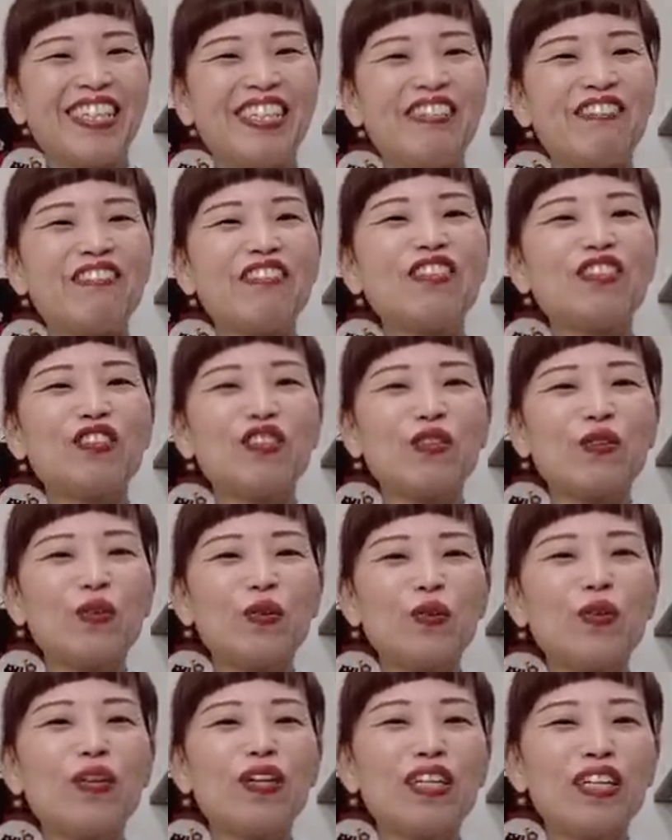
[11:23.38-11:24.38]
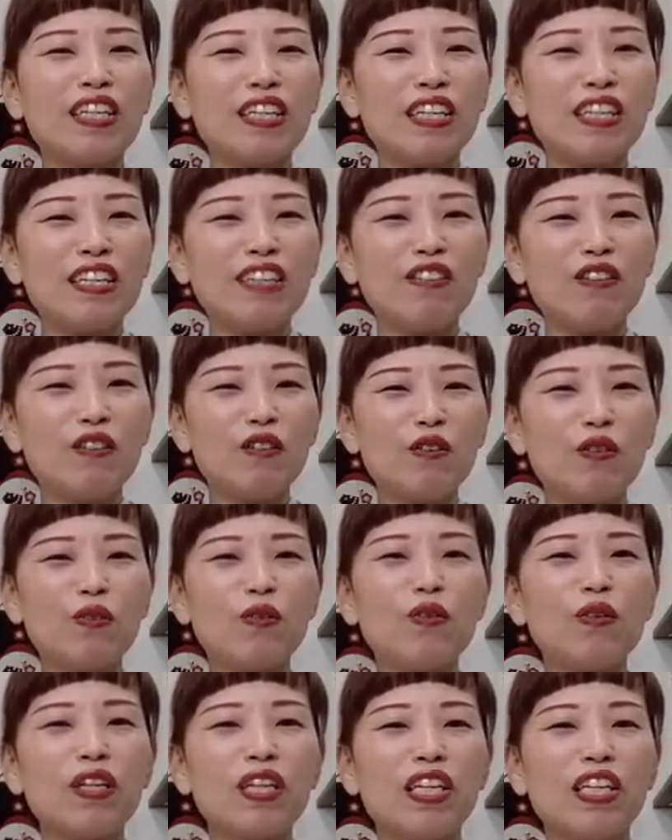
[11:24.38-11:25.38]
今ちょっとコロナでねいろいろ
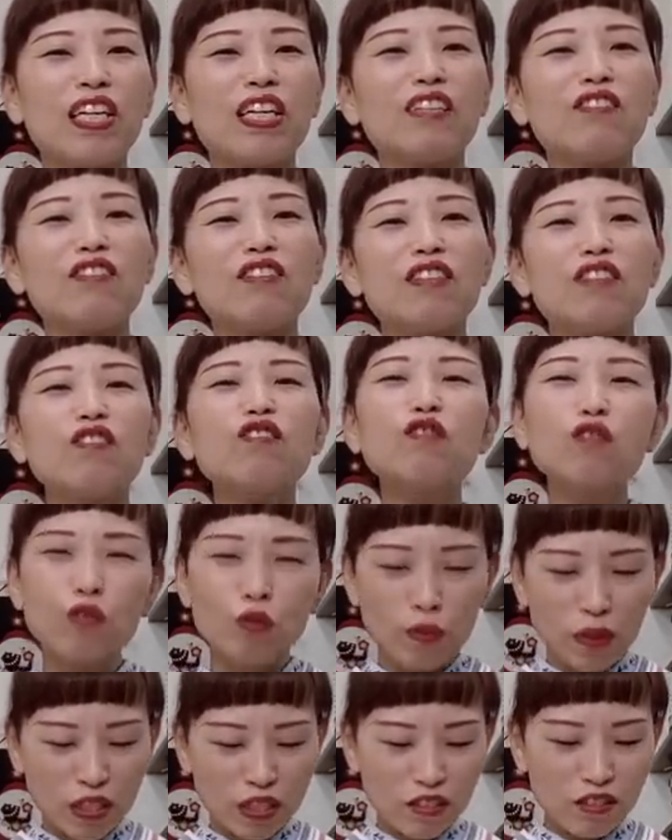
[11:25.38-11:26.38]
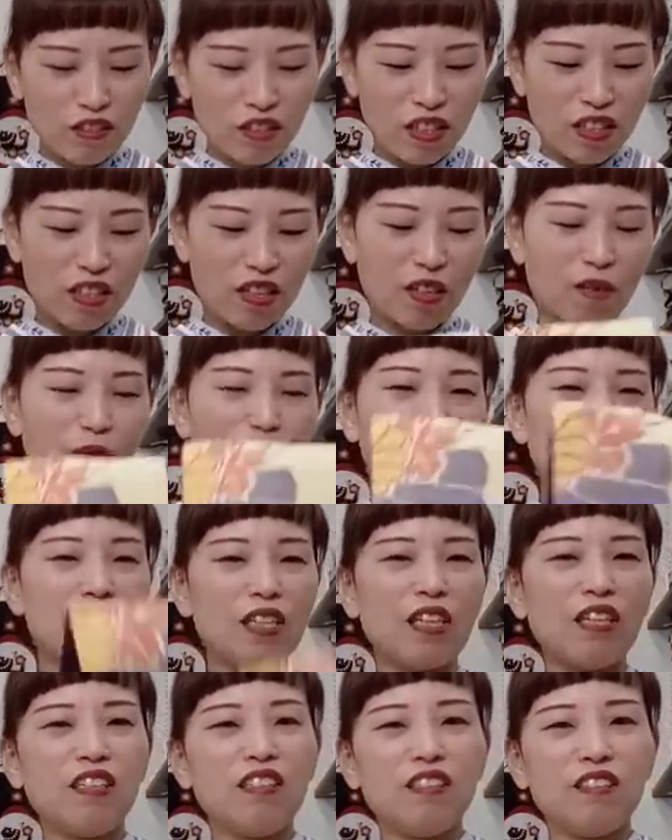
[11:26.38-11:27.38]
動けないのでちょっとお待ちくださいませ。